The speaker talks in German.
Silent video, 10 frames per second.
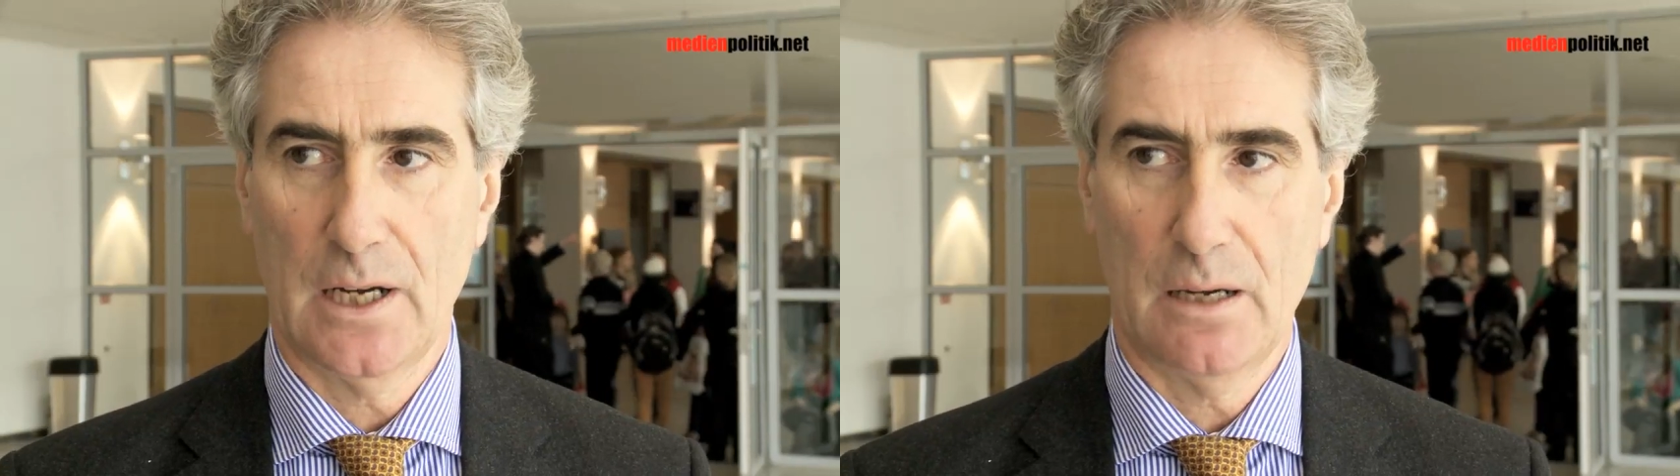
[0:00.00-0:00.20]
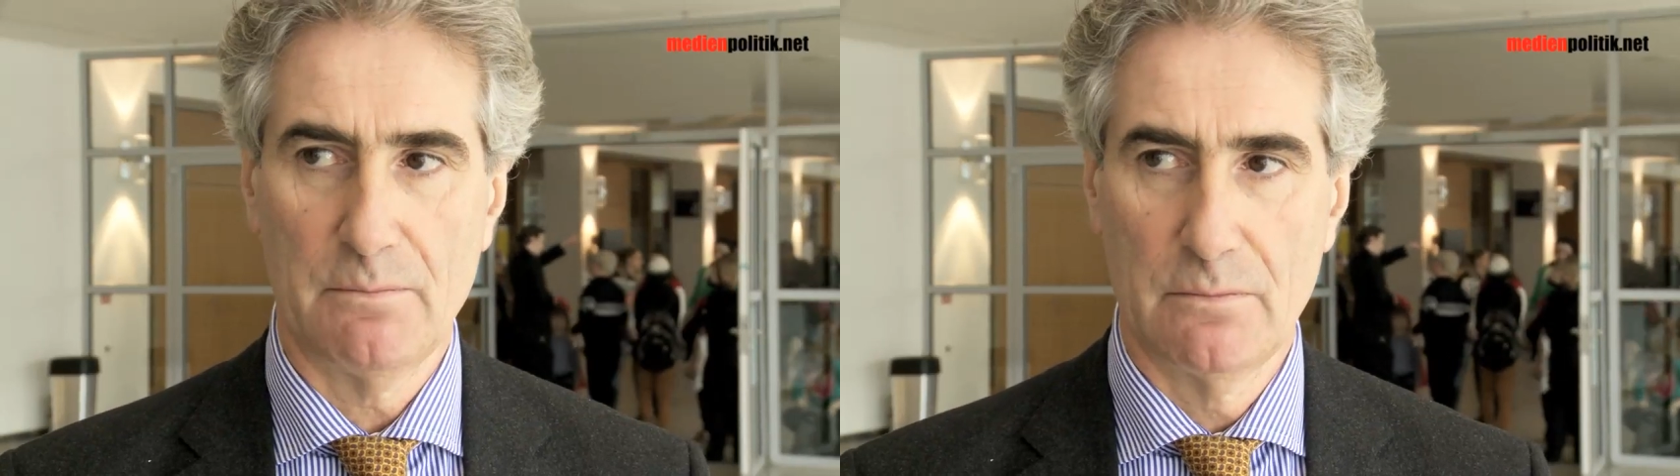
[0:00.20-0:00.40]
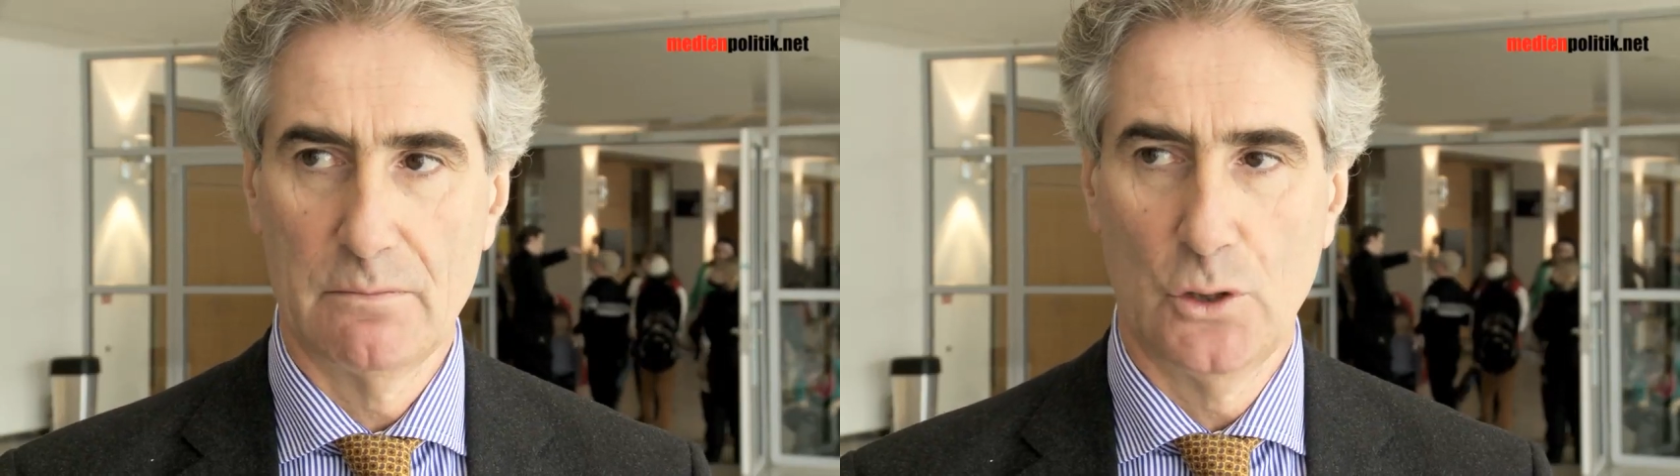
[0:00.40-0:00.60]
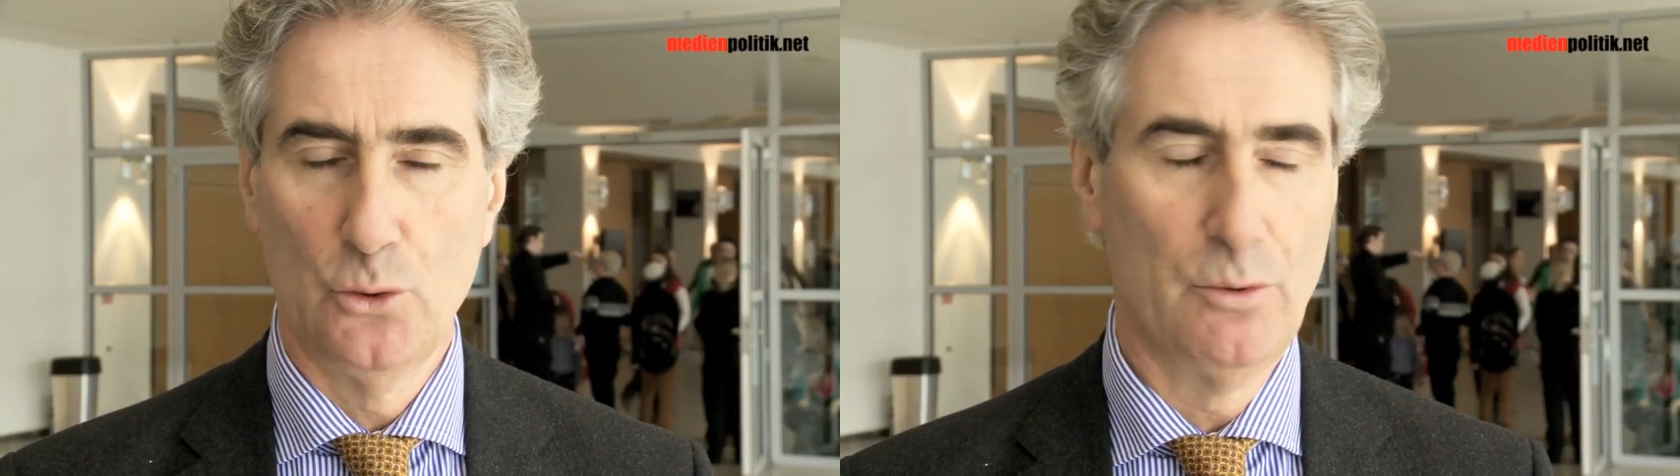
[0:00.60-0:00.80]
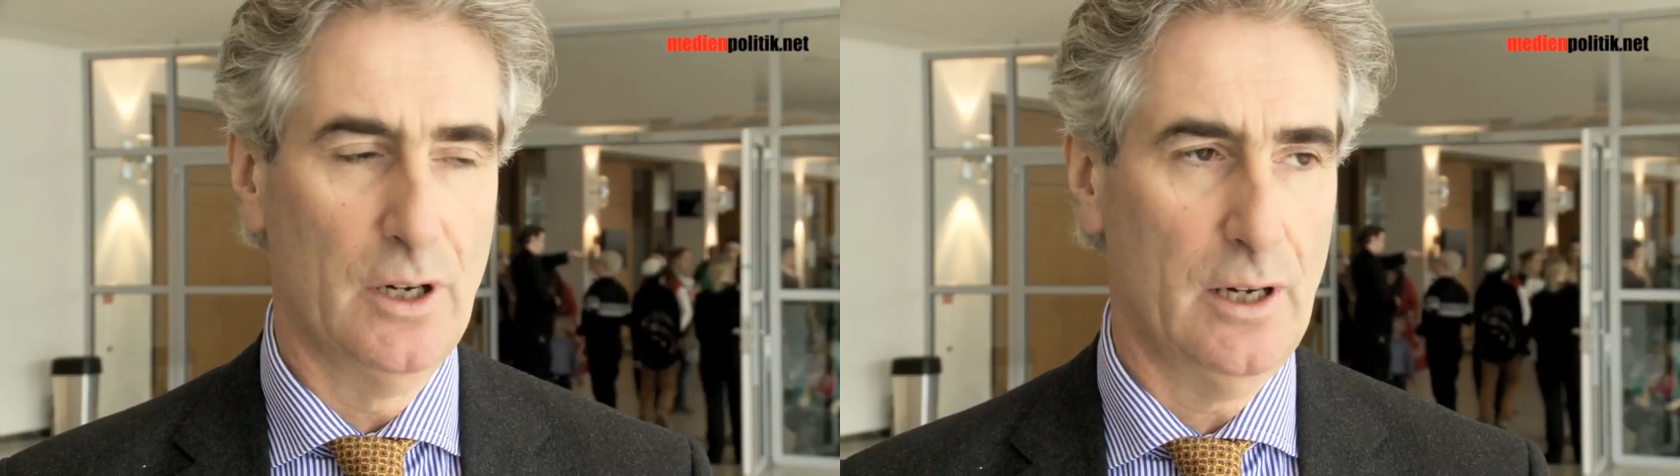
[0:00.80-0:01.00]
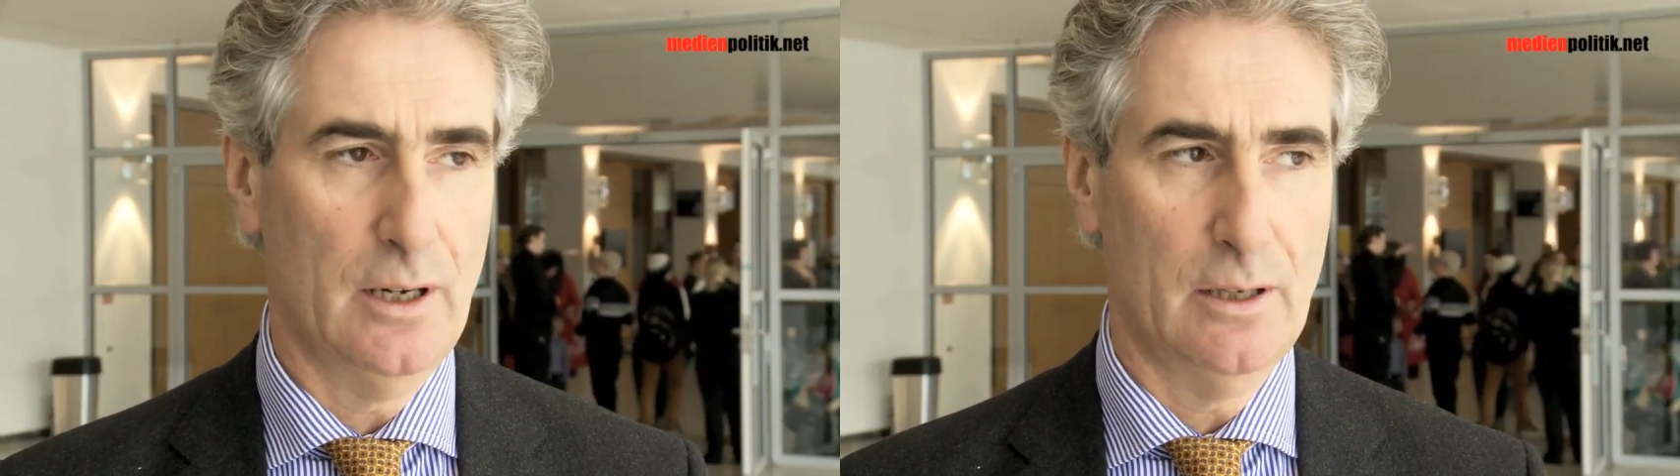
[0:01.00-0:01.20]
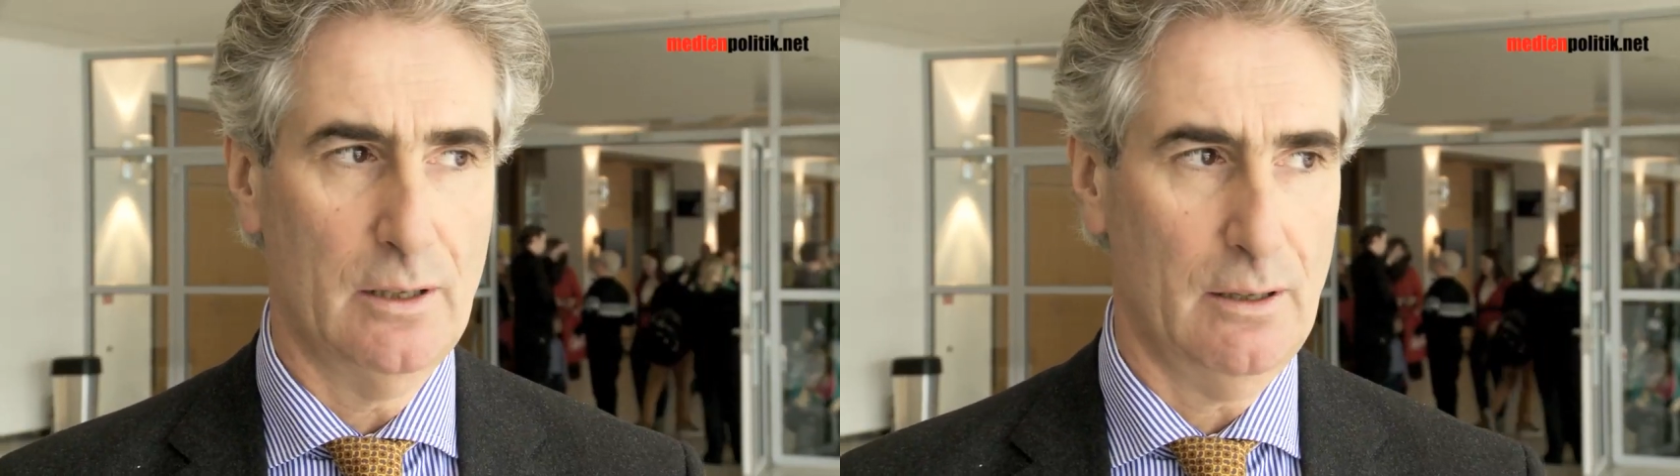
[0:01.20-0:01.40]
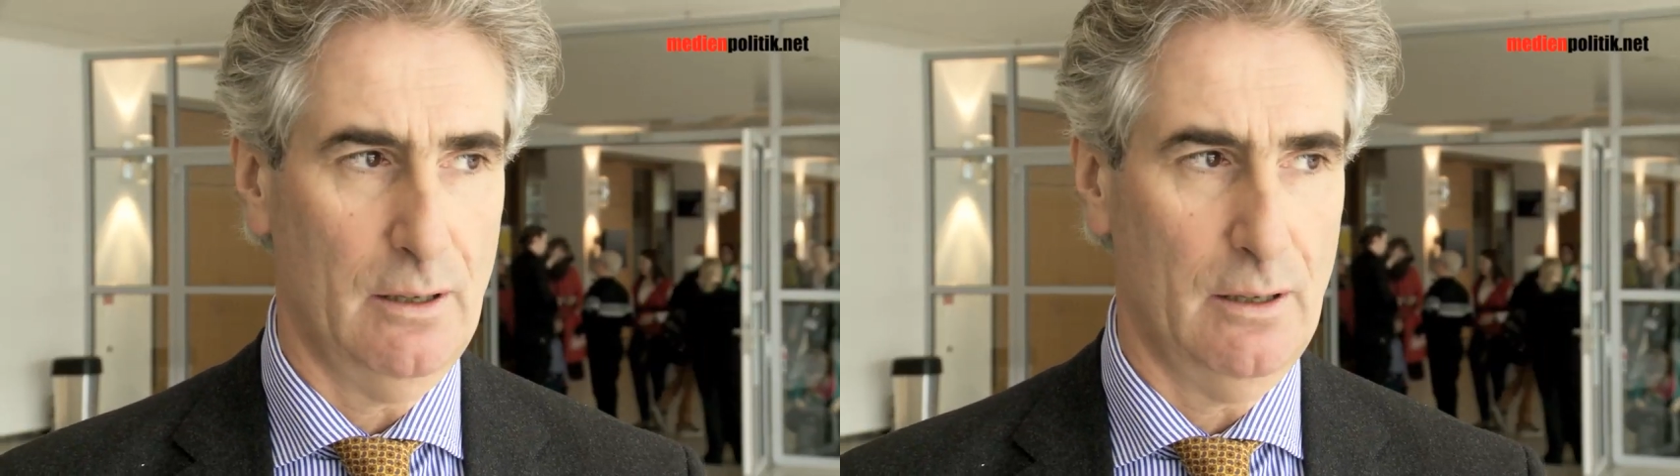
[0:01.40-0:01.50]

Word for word: haben über